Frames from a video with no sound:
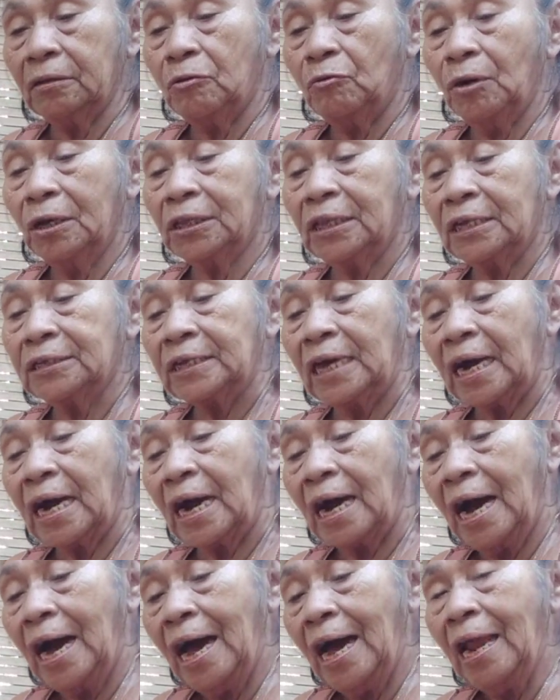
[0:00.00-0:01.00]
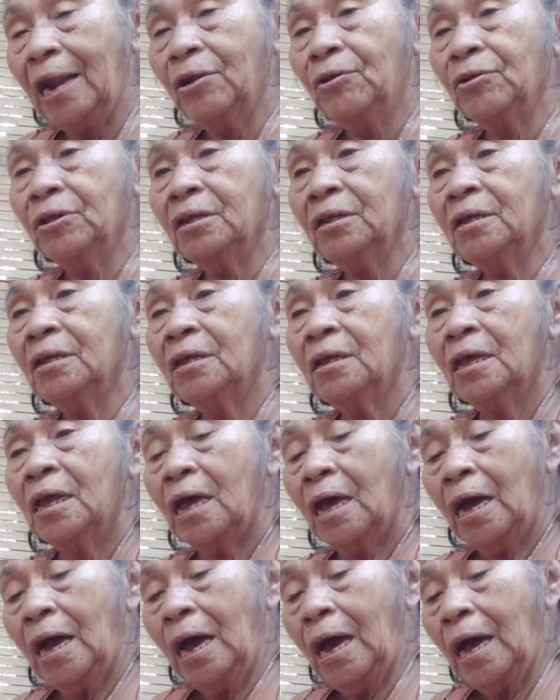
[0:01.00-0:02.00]
cuesta sacarlo,
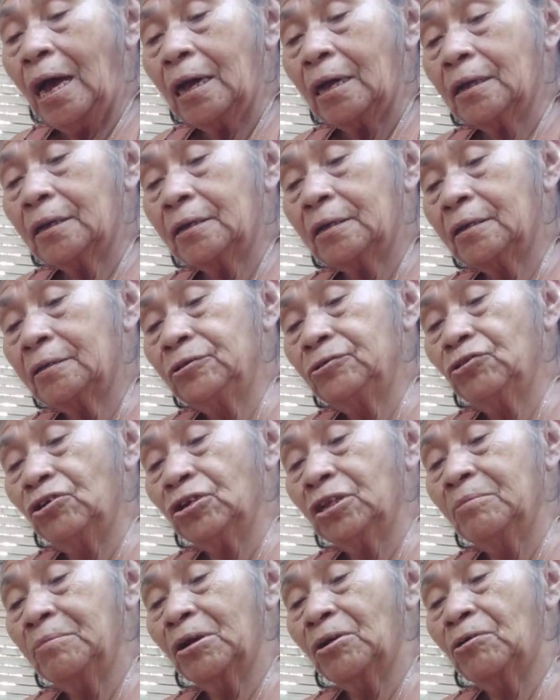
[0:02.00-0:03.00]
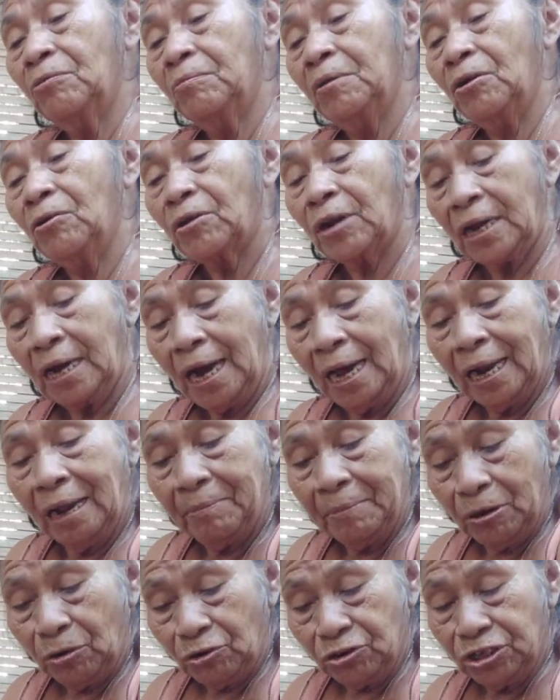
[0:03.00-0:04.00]
Ah, yo si me lo, me lo regala,
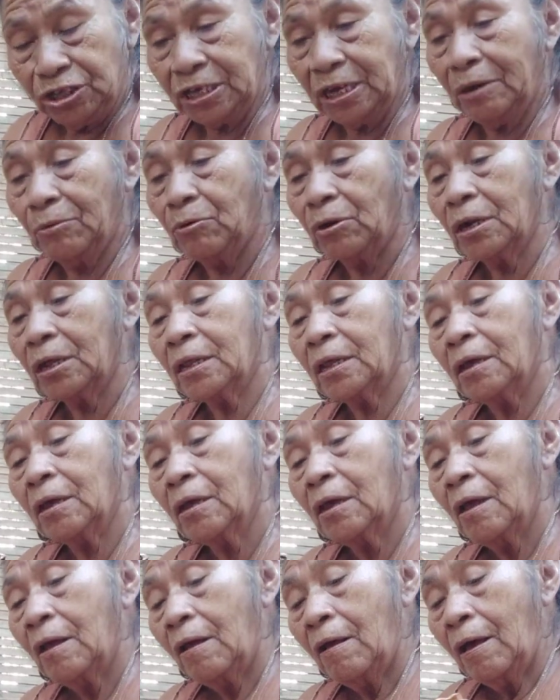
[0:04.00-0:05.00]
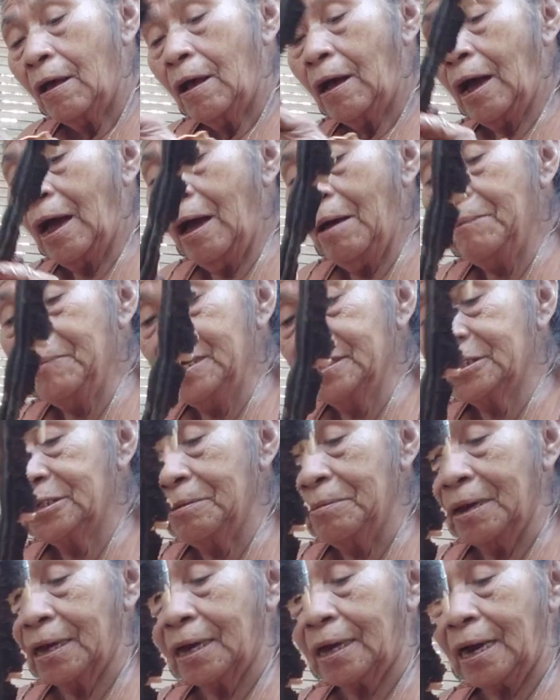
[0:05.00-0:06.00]
me lo llevo, le dice. A mí sí
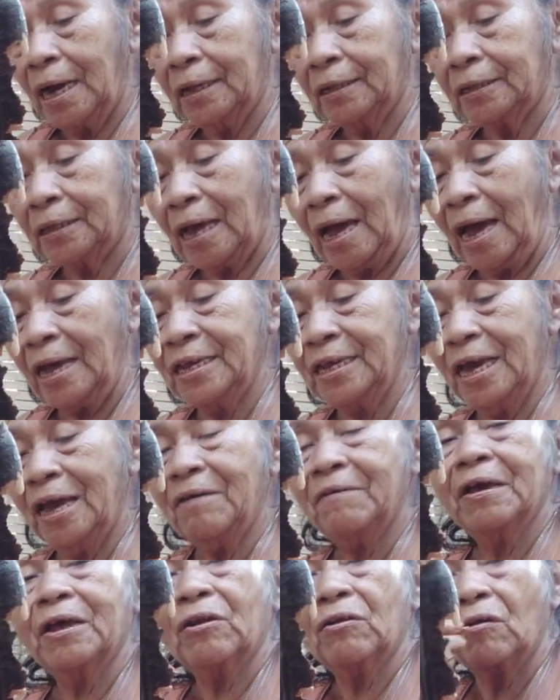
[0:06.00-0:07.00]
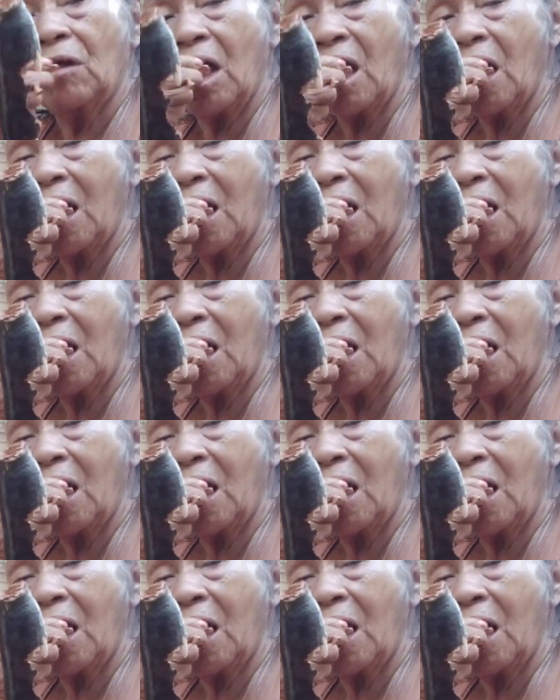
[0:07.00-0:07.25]
me encanta, ah, lléveselo.